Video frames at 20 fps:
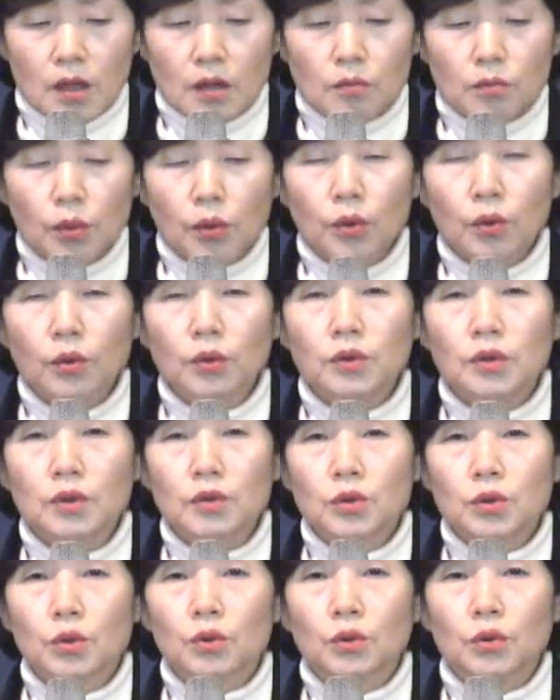
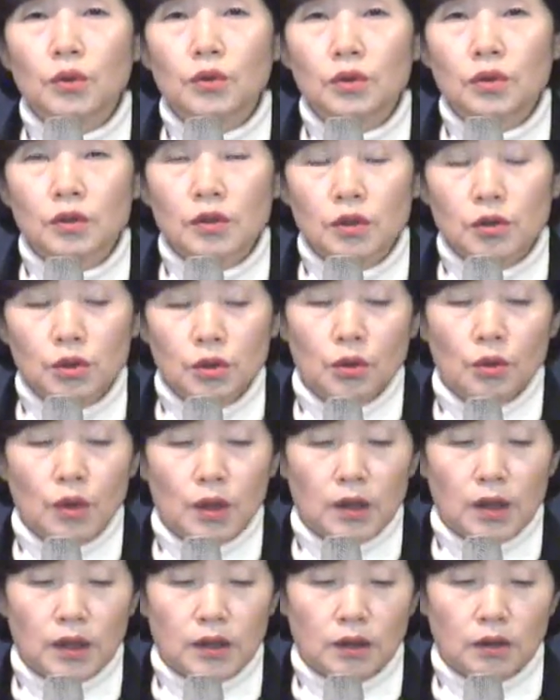모든 조건들을
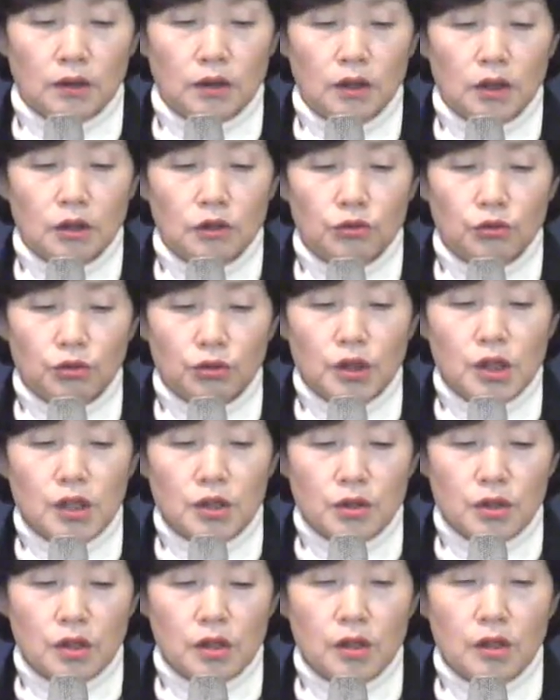초월하여 누릴
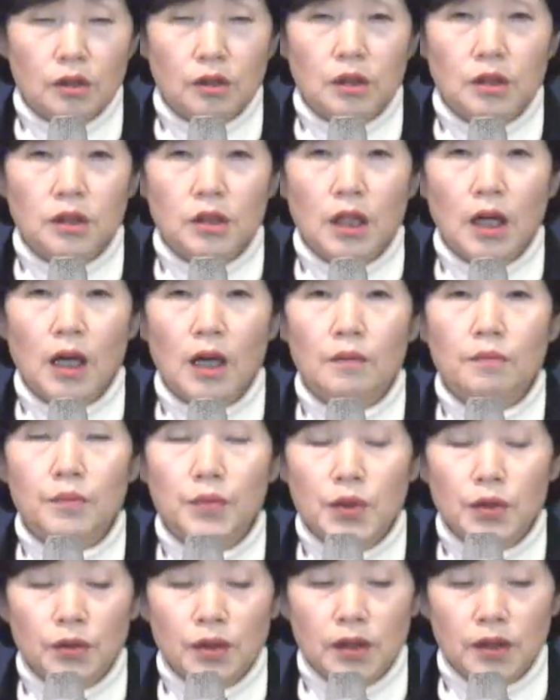수 있는 그 참
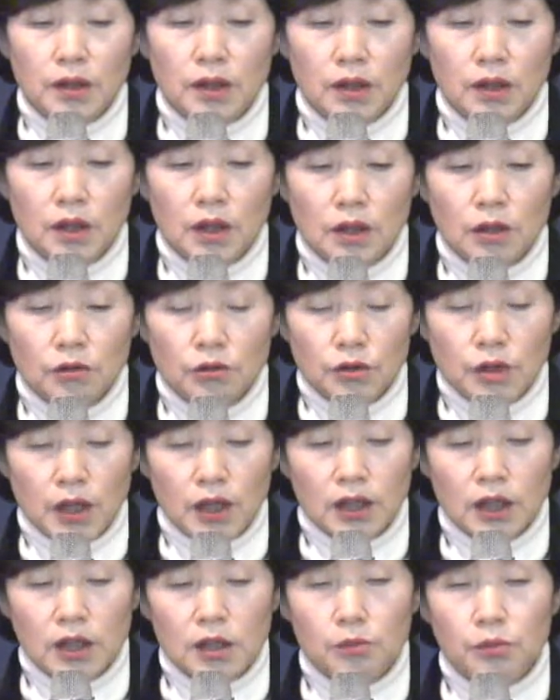평안이 우리
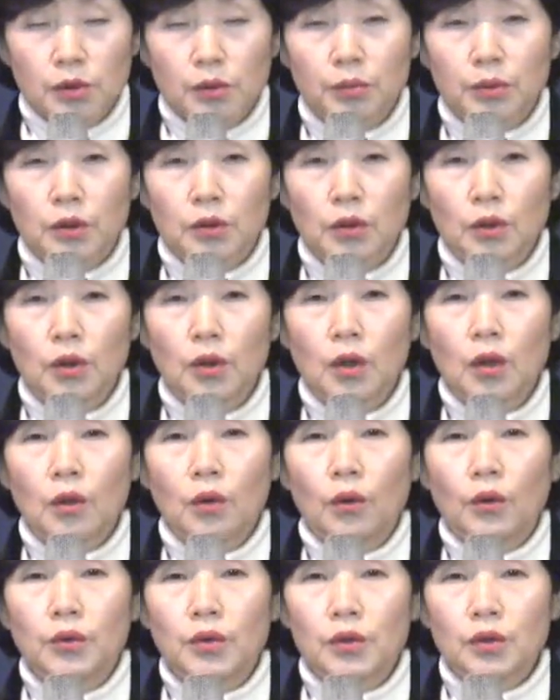하나님으로부터
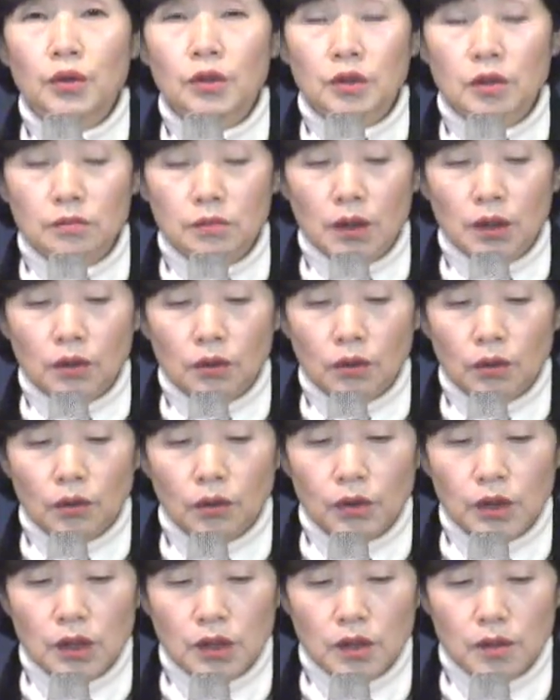오는 것을
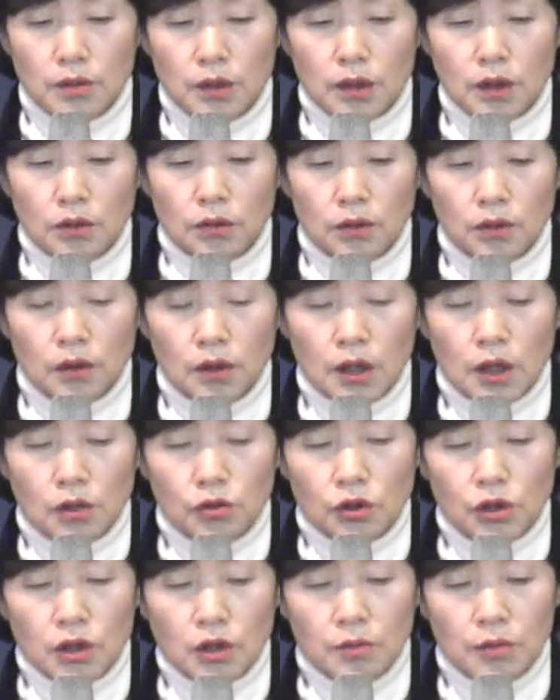믿고 이 새벽에도
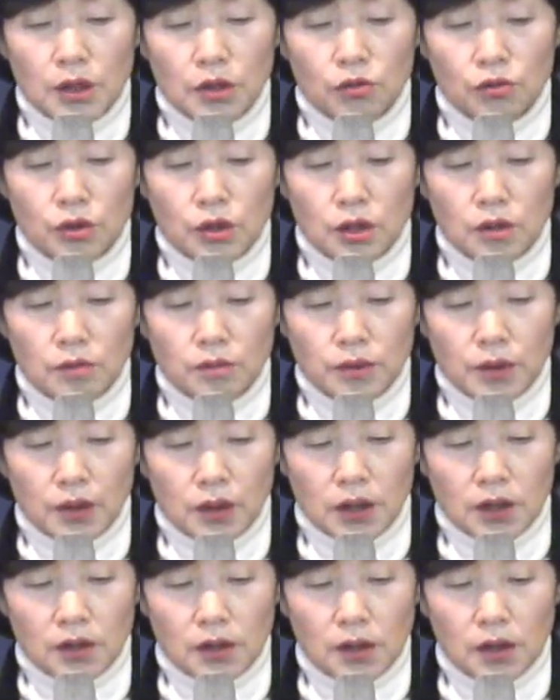주님이 주시는
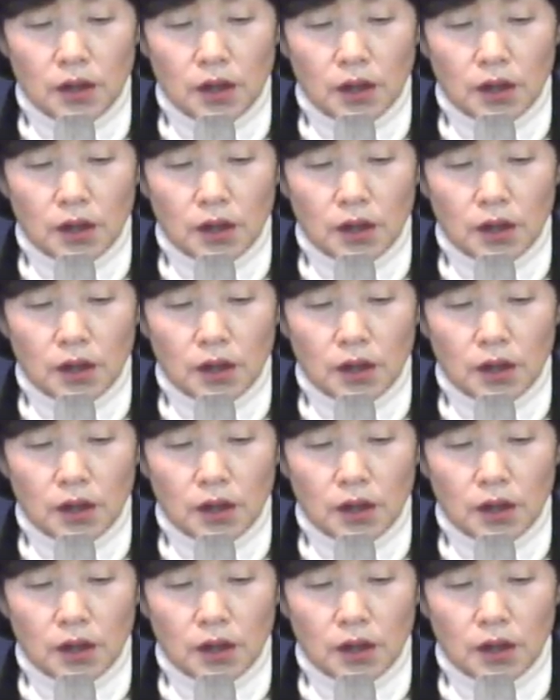평안을